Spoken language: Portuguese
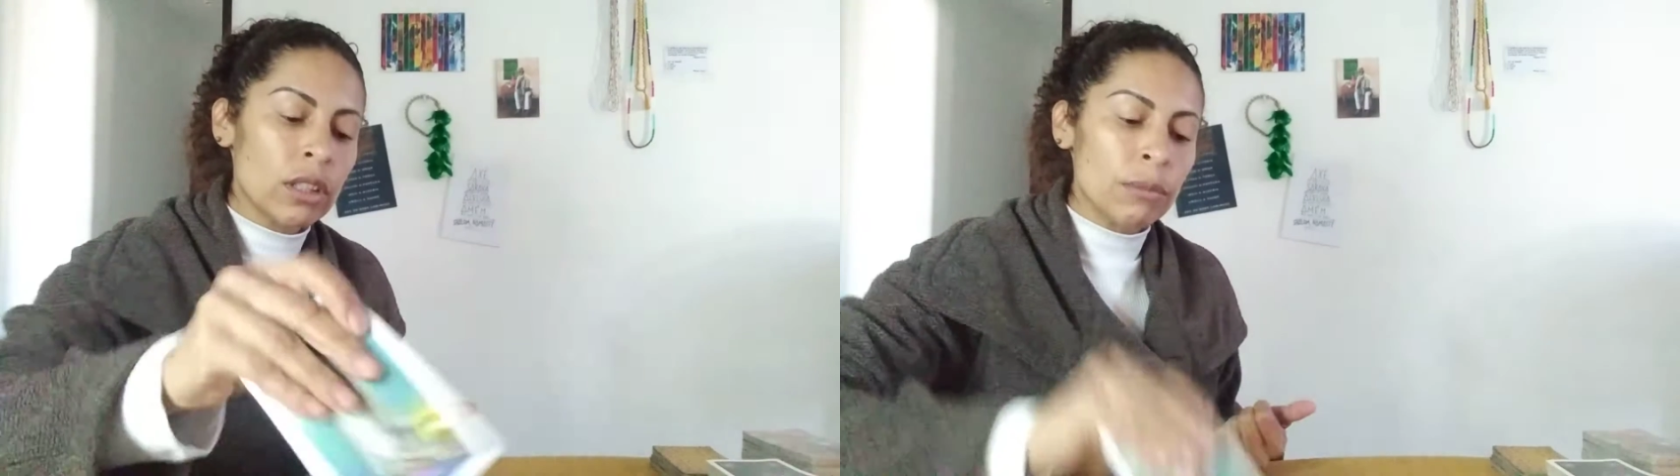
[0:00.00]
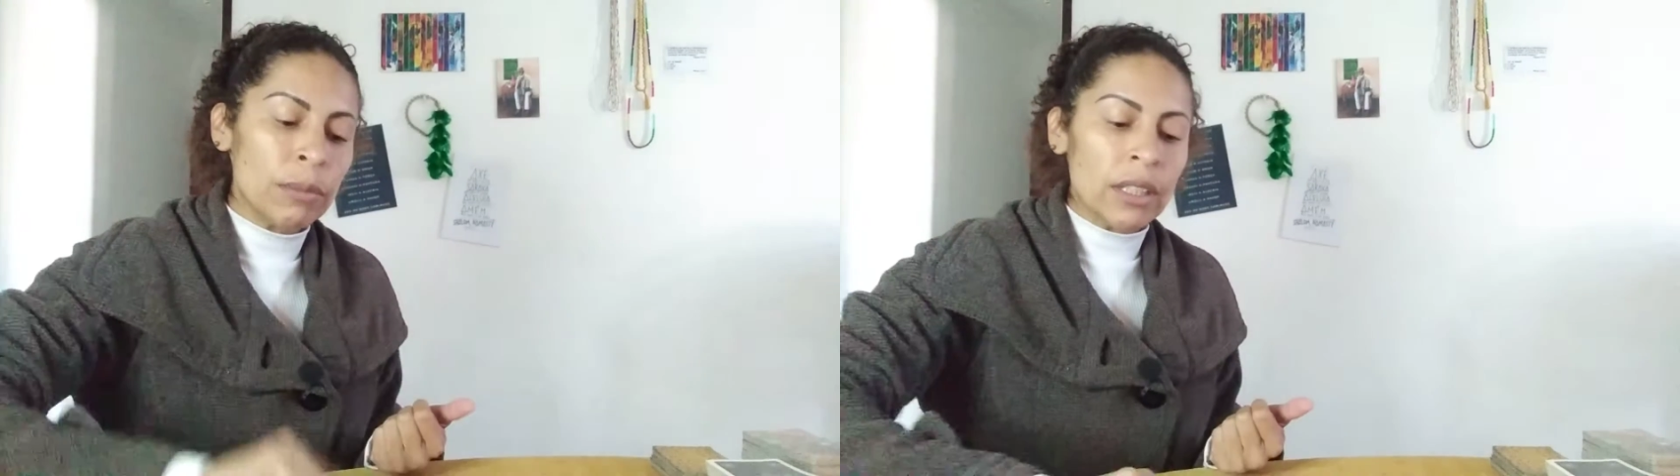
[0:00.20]
do
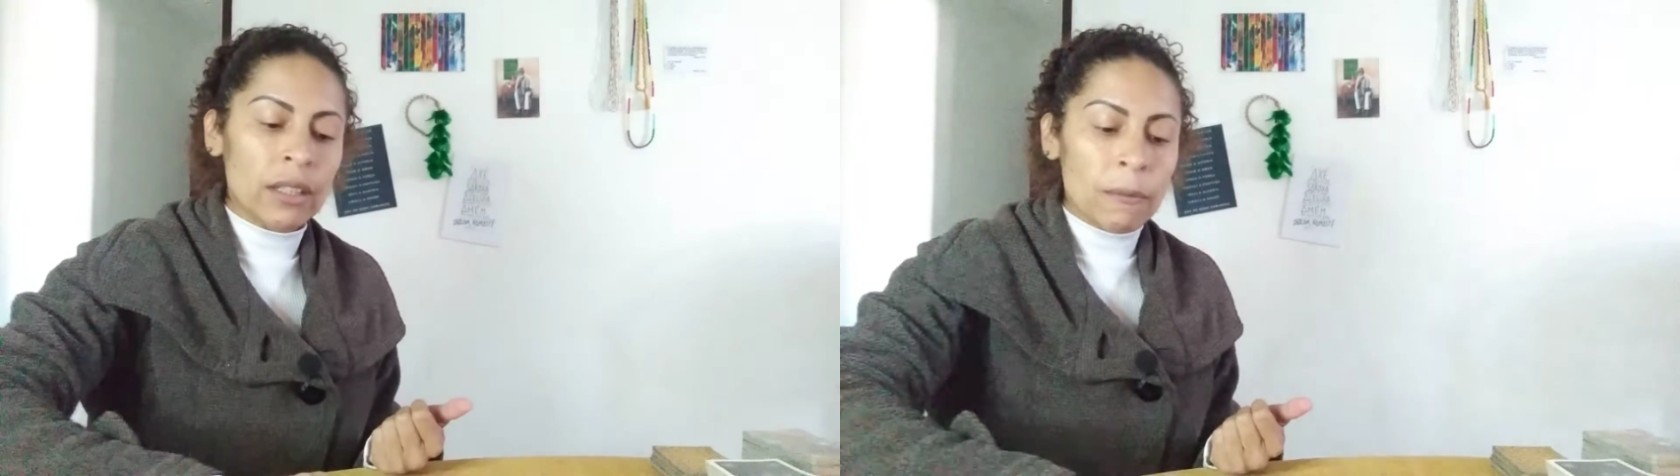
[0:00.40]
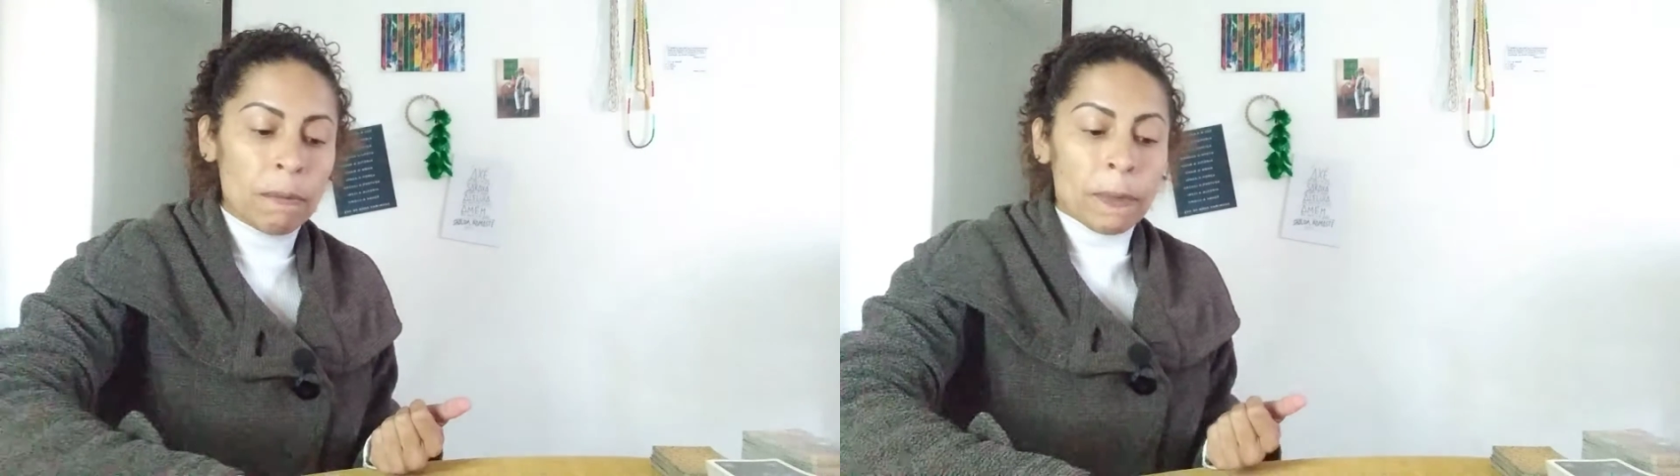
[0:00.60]

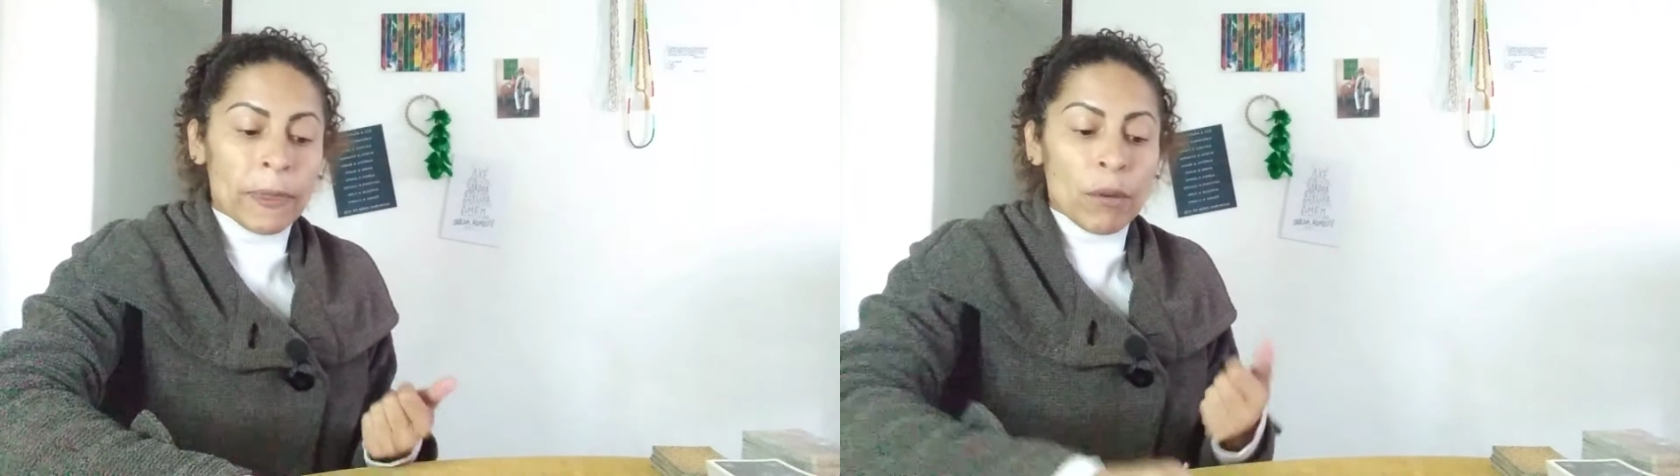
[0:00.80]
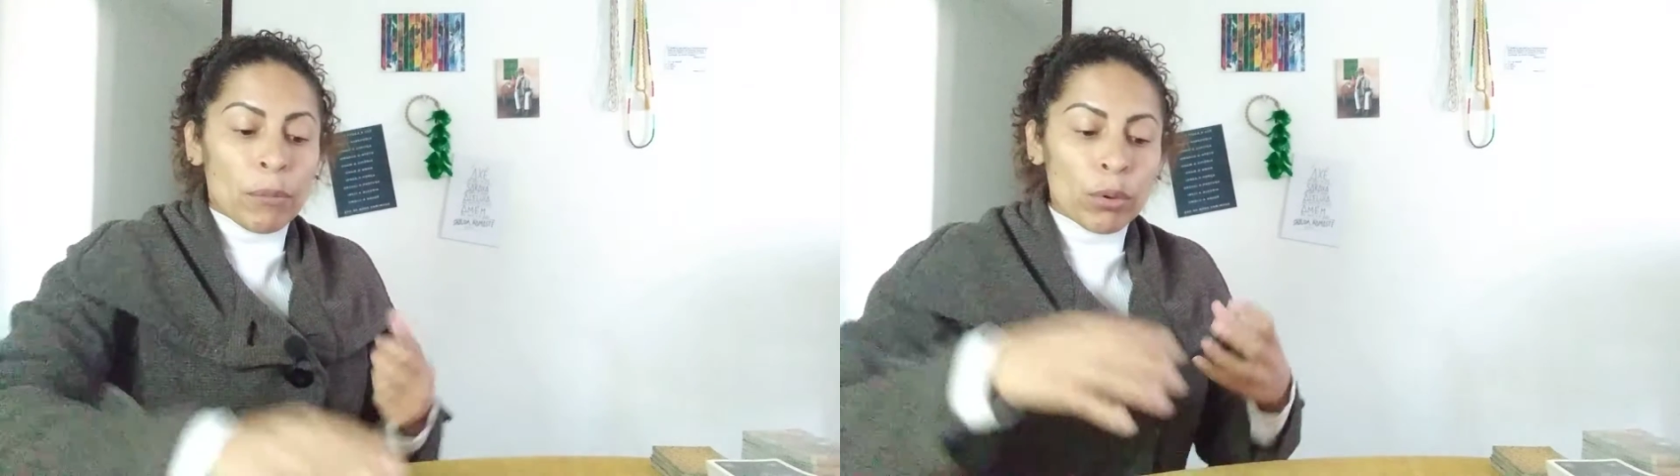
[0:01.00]
eremita.
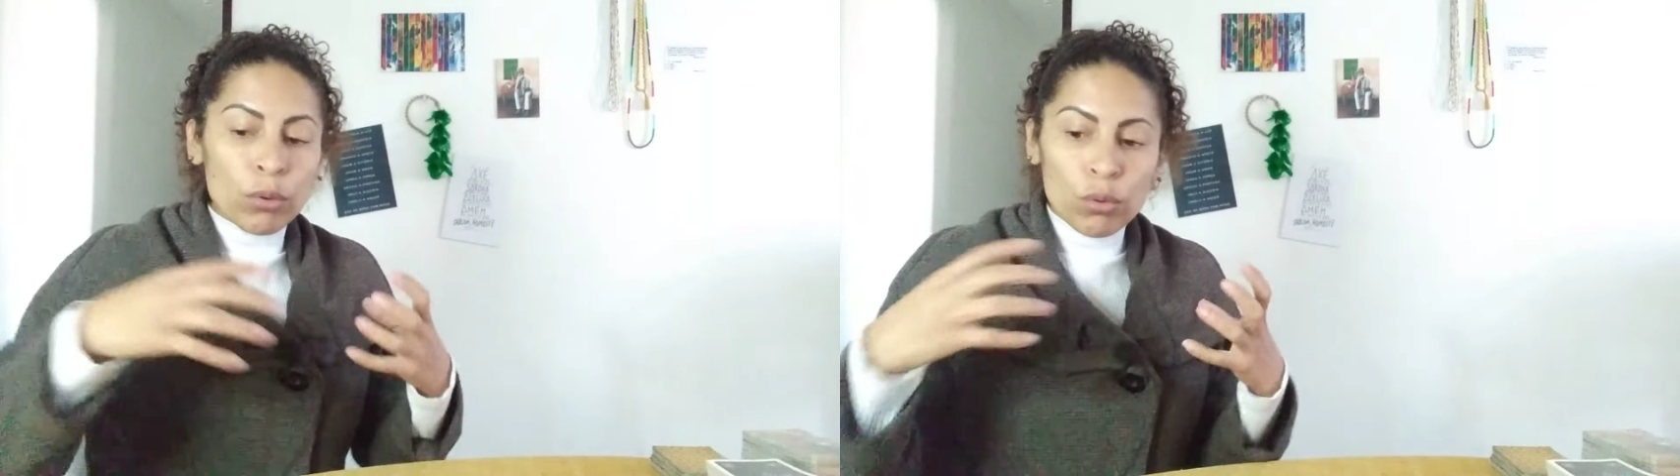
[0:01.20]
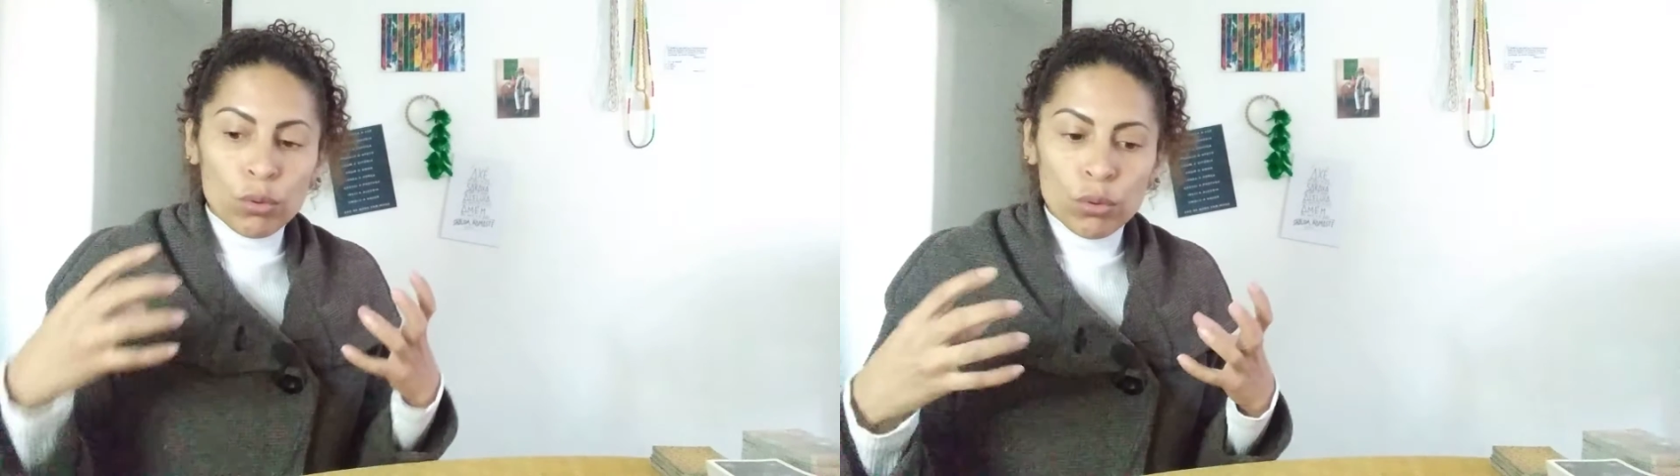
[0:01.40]

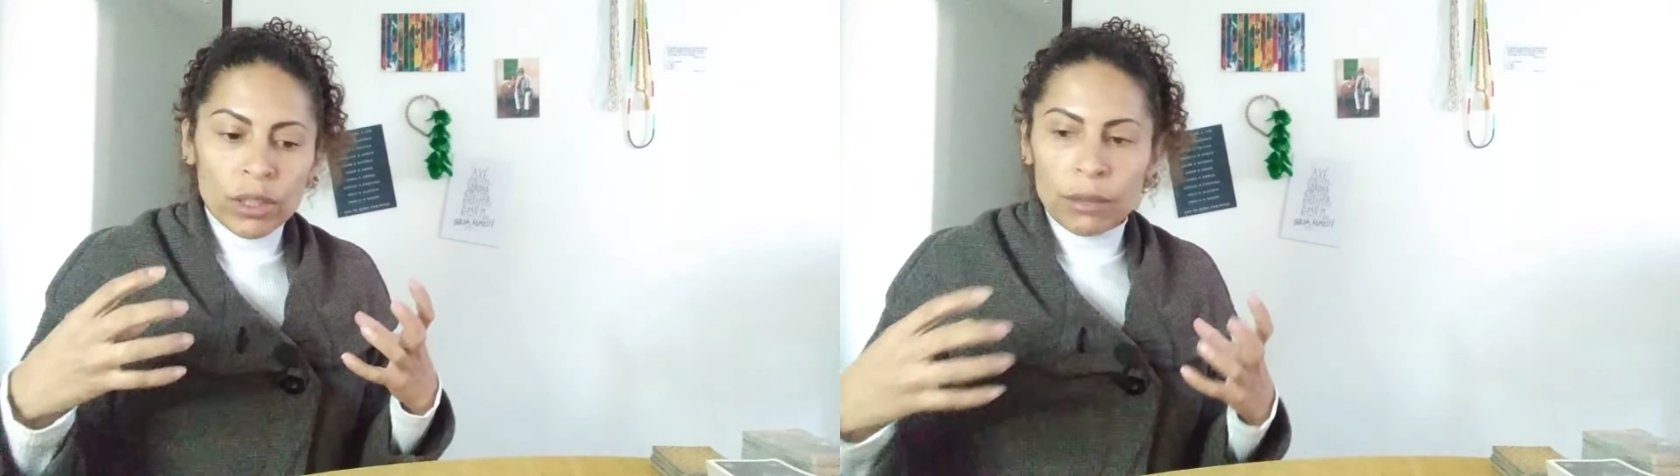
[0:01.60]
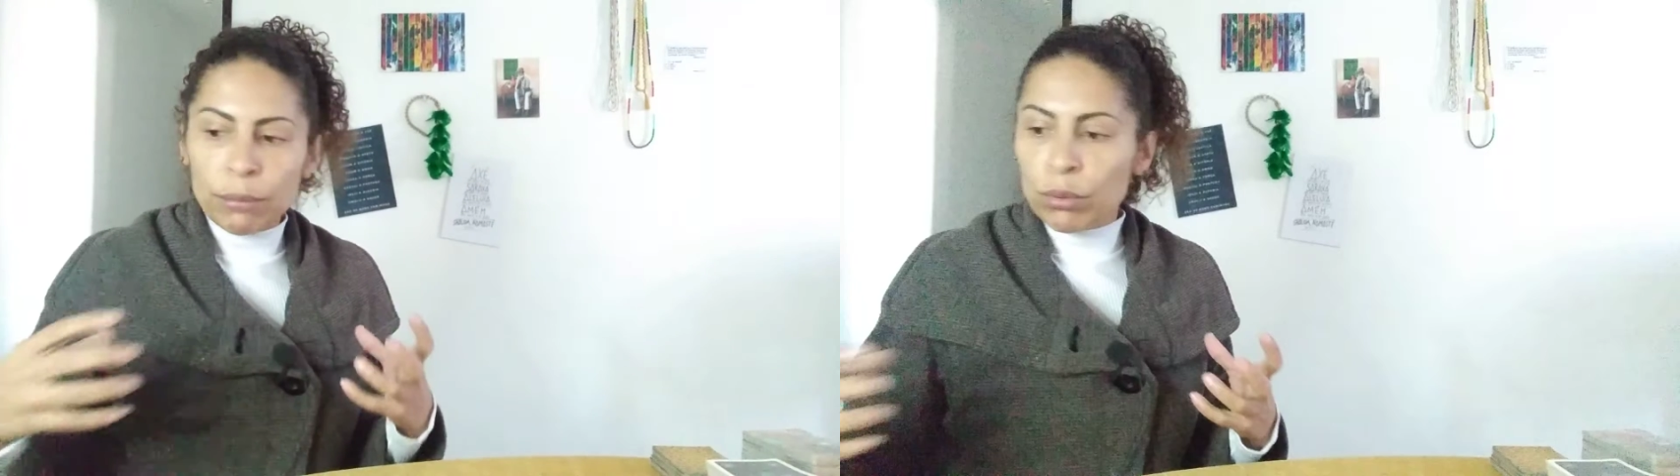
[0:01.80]
Procure